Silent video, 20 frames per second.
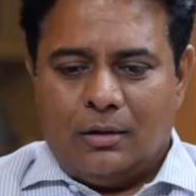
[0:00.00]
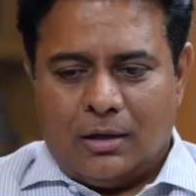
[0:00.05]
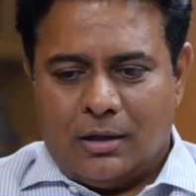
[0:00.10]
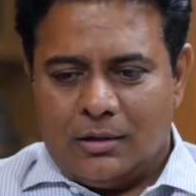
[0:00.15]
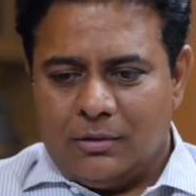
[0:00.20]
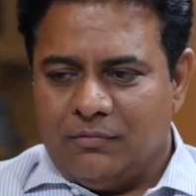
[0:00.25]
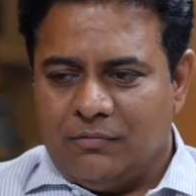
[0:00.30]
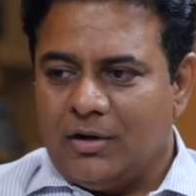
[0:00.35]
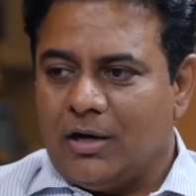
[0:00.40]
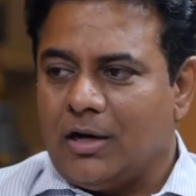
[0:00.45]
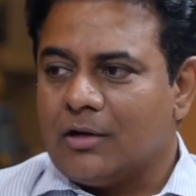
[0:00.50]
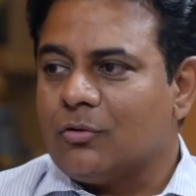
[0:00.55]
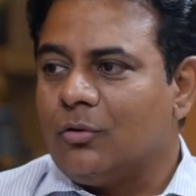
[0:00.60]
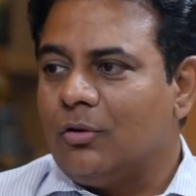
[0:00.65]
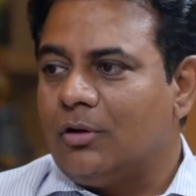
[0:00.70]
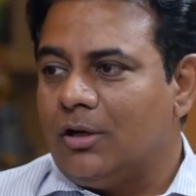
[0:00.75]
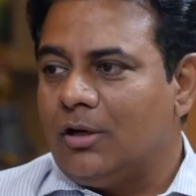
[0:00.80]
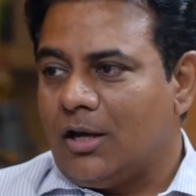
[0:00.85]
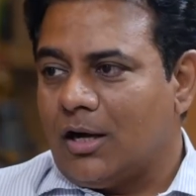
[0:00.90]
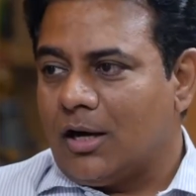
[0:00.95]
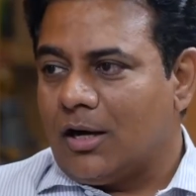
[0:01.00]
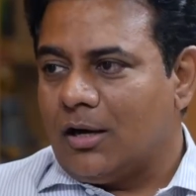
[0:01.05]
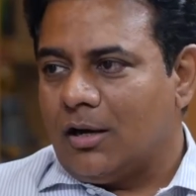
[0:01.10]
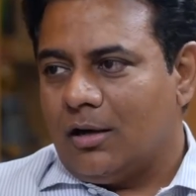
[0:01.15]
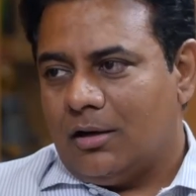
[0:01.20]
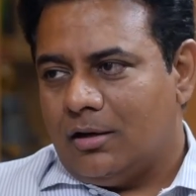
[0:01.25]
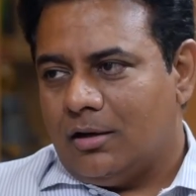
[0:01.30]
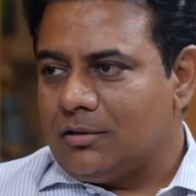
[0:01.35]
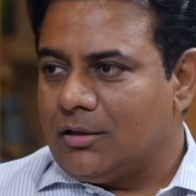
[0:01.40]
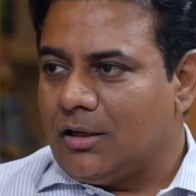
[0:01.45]
లేదా విరాట్ కోహ్లీ లాగా
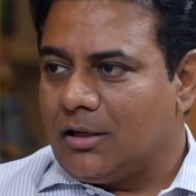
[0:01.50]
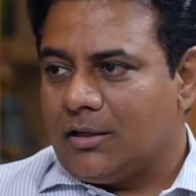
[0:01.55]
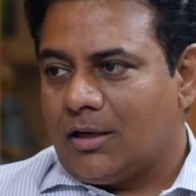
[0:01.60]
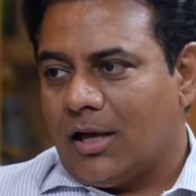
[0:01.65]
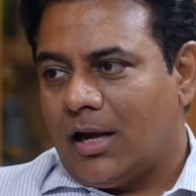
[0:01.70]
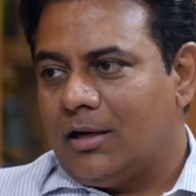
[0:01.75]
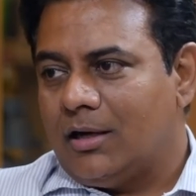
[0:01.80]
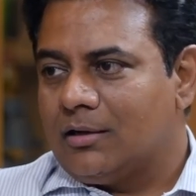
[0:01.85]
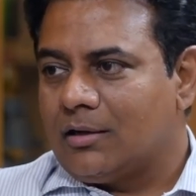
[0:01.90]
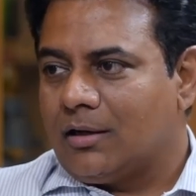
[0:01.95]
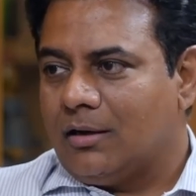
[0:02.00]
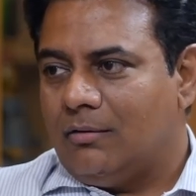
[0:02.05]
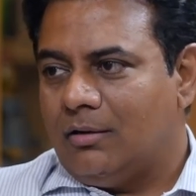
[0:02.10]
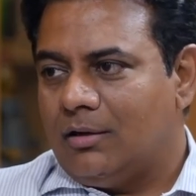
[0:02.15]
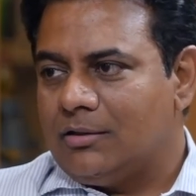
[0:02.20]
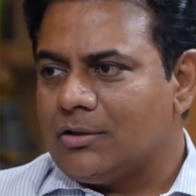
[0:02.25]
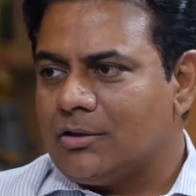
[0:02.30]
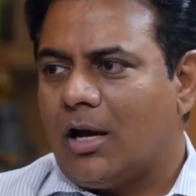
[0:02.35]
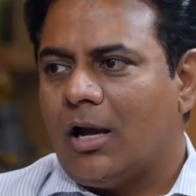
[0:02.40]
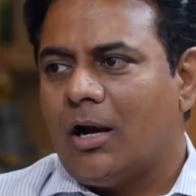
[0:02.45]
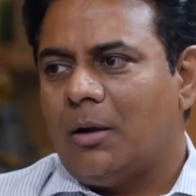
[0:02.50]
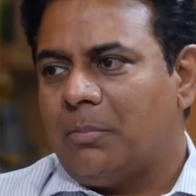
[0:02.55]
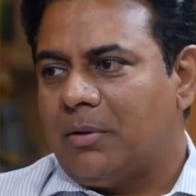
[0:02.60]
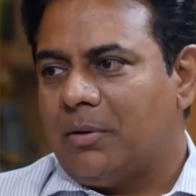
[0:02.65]
ఆడాలన్నా దానికి టాలెంట్ కావాలి చాలా